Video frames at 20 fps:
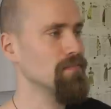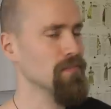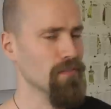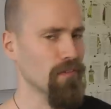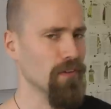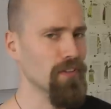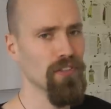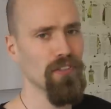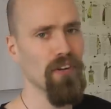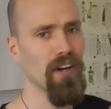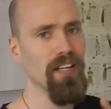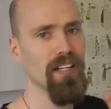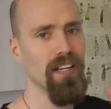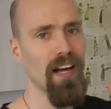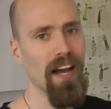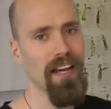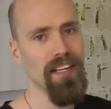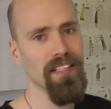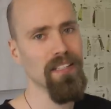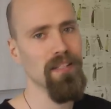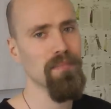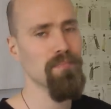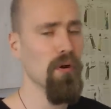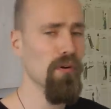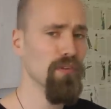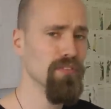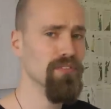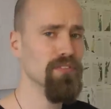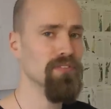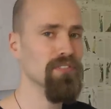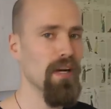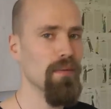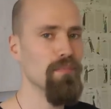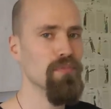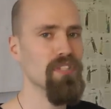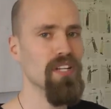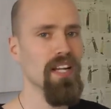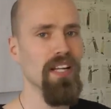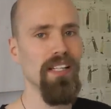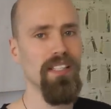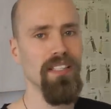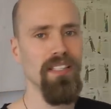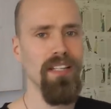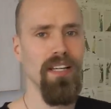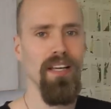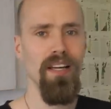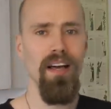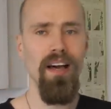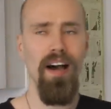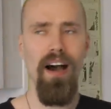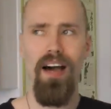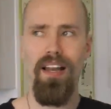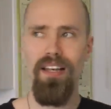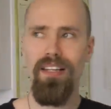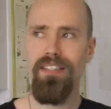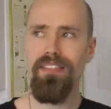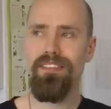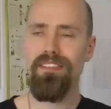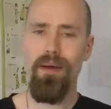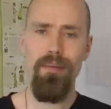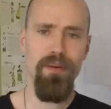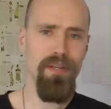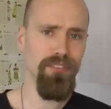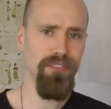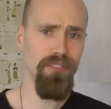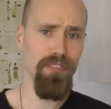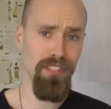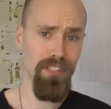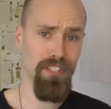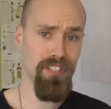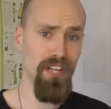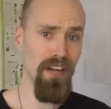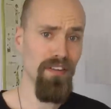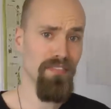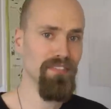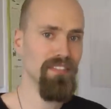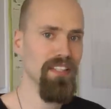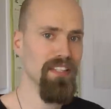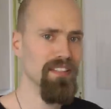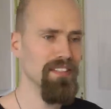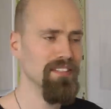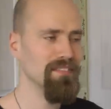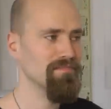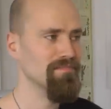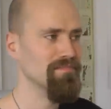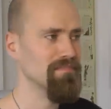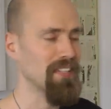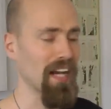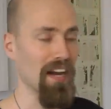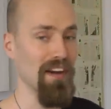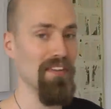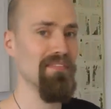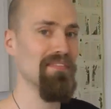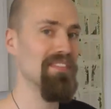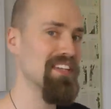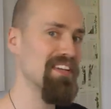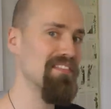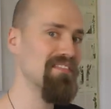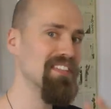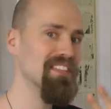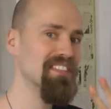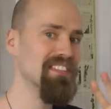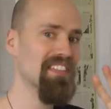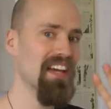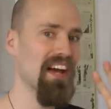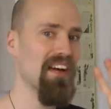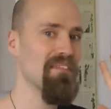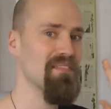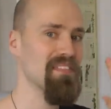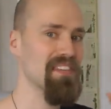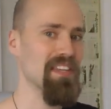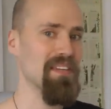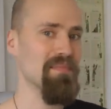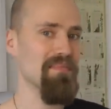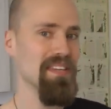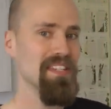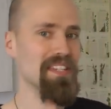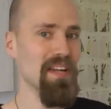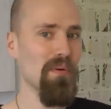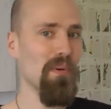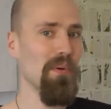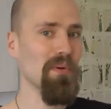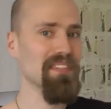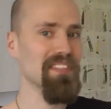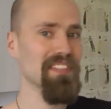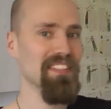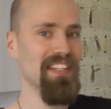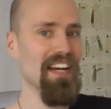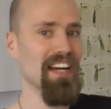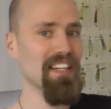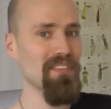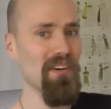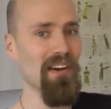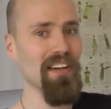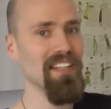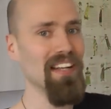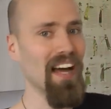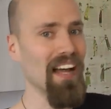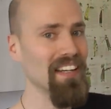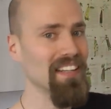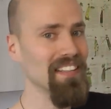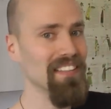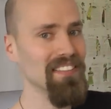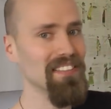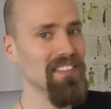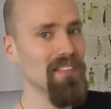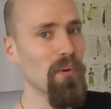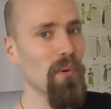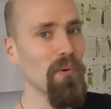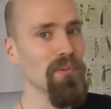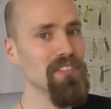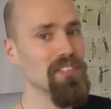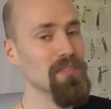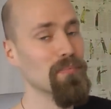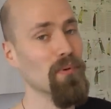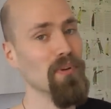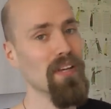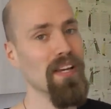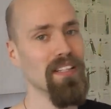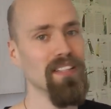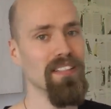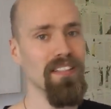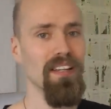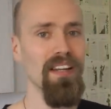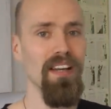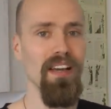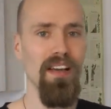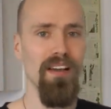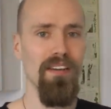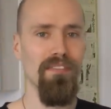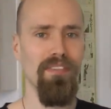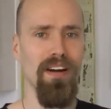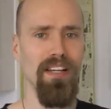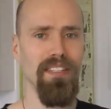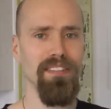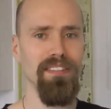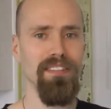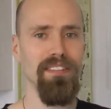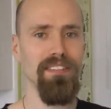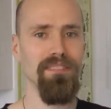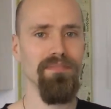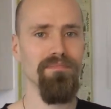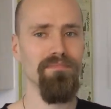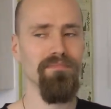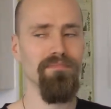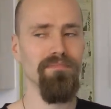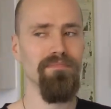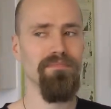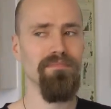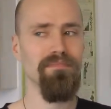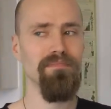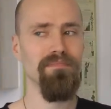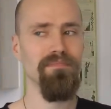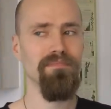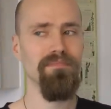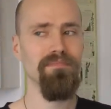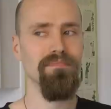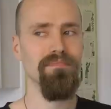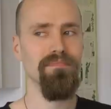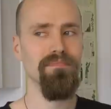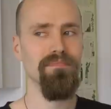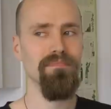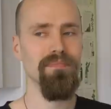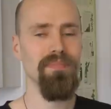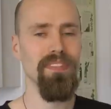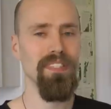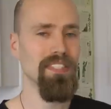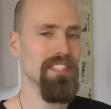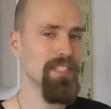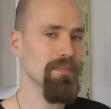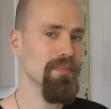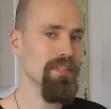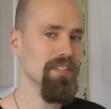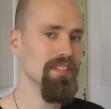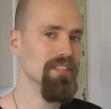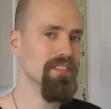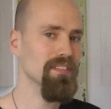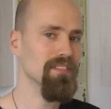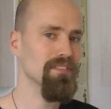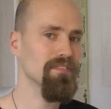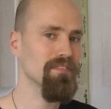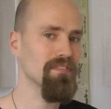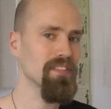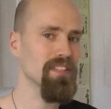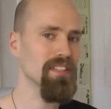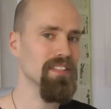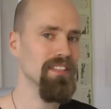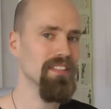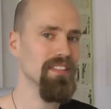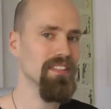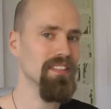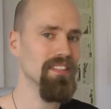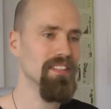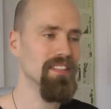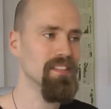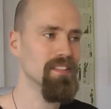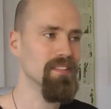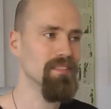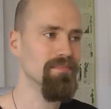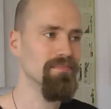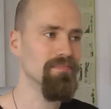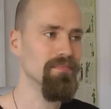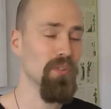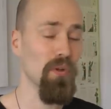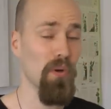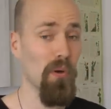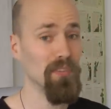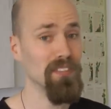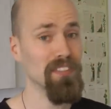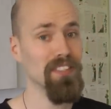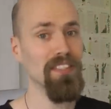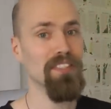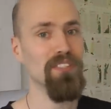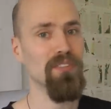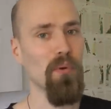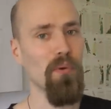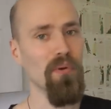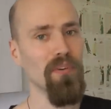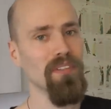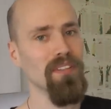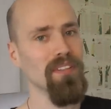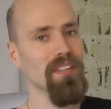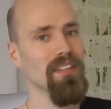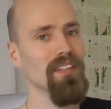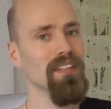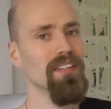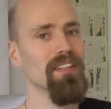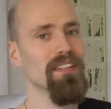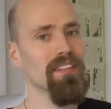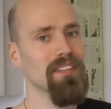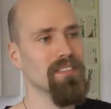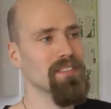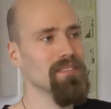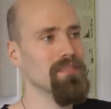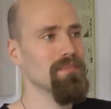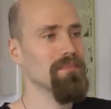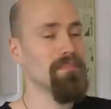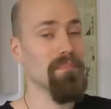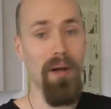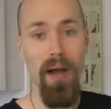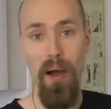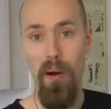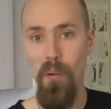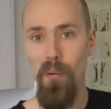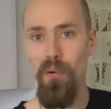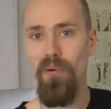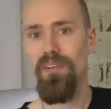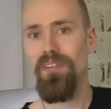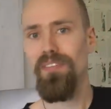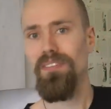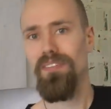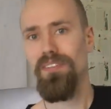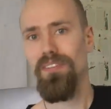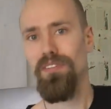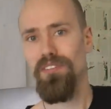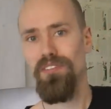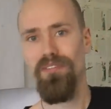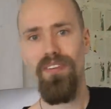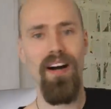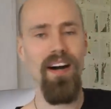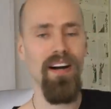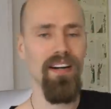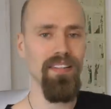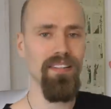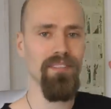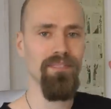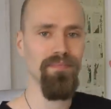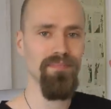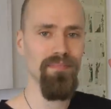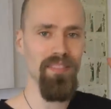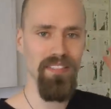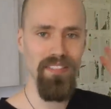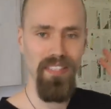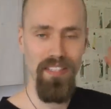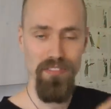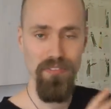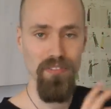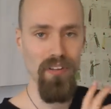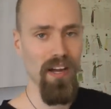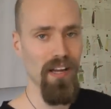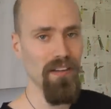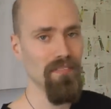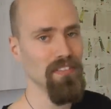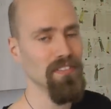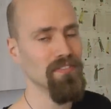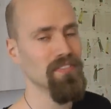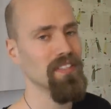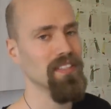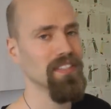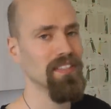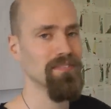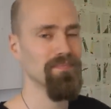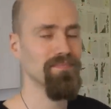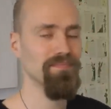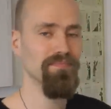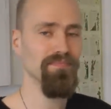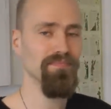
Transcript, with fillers: ähm, ich wollte noch eine eigene Box zusammenstellen. Allerdings habe ich das noch nicht geschafft, denn ja, wie ihr wisst, haben wir im Hintergrund gerade noch ein anderes großes Projekt, was ziemlich viel ähm, Konzentration braucht. Und zwar ähm, das Restaurant, was wir in